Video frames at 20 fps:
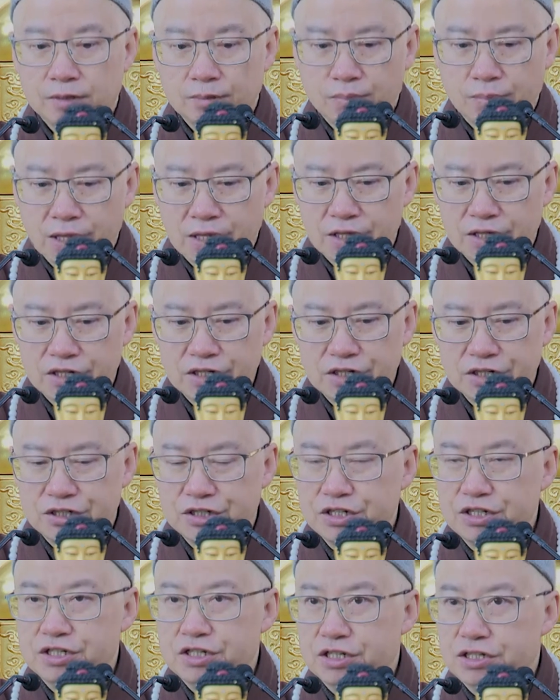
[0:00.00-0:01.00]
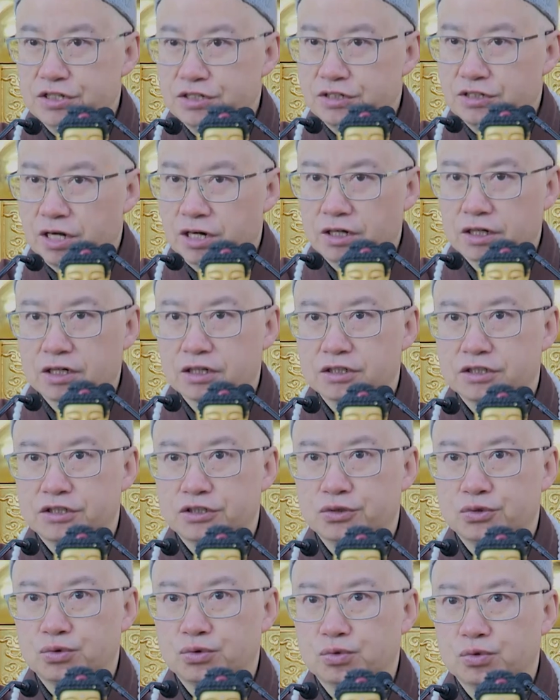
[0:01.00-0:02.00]
本经的经题就讲的很
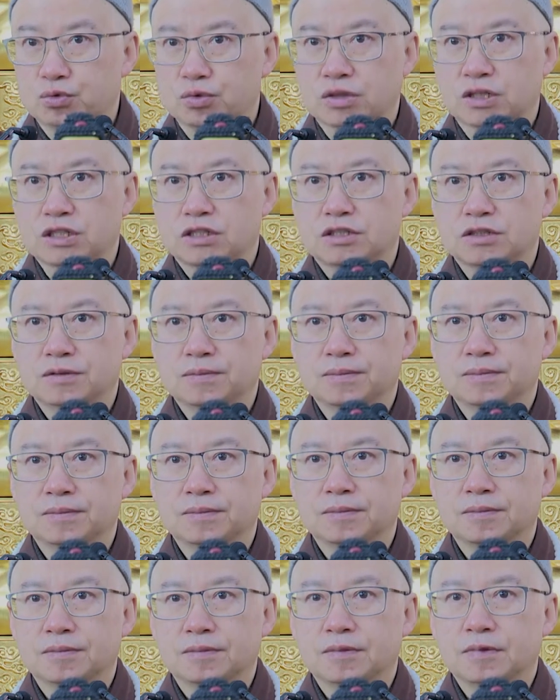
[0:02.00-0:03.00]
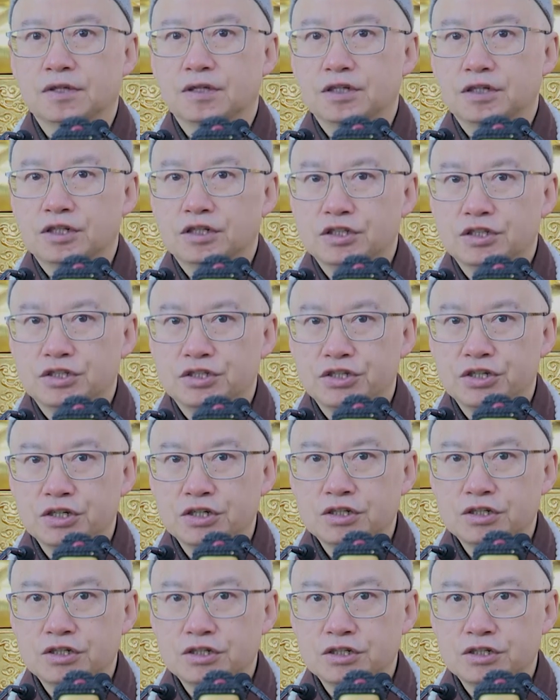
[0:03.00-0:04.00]
清楚，五个字：
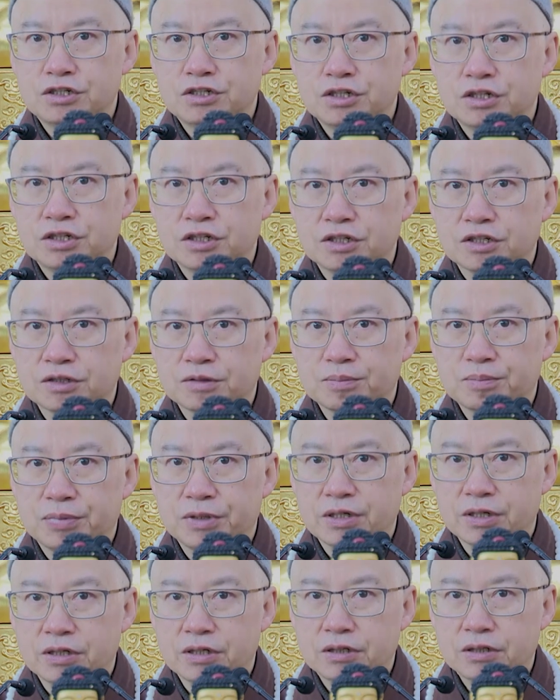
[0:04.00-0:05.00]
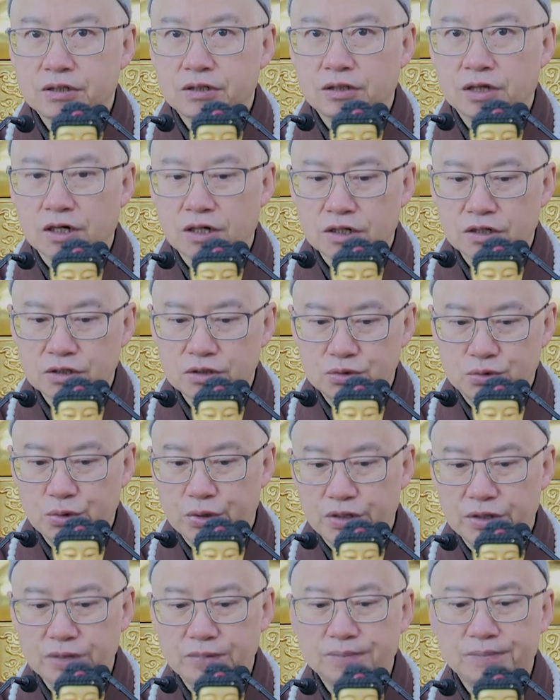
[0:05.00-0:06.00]
清净平等觉。